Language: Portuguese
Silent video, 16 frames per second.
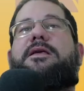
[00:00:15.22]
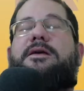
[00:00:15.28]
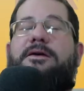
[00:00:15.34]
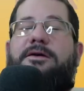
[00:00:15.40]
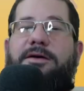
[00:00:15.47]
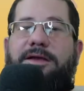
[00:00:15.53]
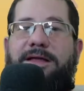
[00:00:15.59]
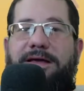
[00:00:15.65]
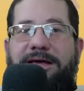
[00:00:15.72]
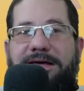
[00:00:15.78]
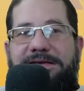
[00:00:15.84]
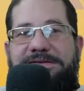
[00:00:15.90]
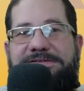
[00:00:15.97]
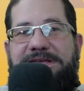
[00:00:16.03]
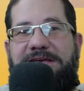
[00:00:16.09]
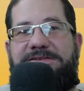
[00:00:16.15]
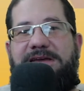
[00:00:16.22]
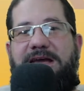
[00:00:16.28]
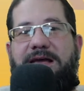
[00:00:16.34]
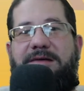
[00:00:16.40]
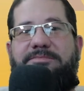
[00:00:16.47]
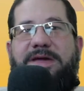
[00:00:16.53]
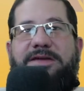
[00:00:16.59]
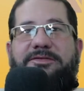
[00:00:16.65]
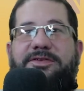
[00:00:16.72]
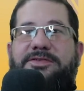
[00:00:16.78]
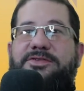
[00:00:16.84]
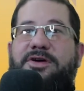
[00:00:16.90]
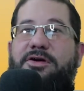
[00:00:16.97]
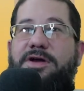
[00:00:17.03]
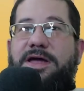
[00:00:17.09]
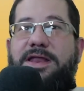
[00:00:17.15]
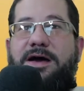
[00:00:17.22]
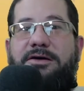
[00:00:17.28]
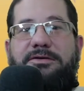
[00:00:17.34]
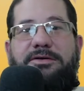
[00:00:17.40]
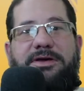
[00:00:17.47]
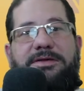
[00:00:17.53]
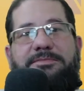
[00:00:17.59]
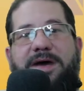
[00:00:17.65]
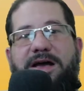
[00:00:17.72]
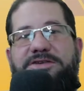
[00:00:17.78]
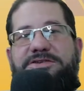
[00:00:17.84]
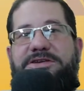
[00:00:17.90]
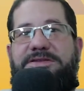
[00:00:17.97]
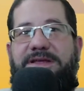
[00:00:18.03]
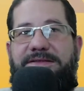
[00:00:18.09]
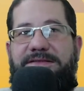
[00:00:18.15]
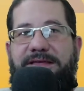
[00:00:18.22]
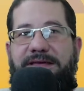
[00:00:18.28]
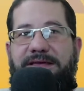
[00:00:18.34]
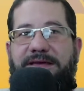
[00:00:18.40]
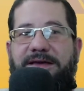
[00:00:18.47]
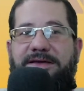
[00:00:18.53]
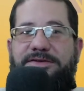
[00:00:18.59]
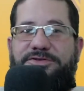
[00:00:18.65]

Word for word: Olá, seja bem-vindo ao canal Imagem na Teia.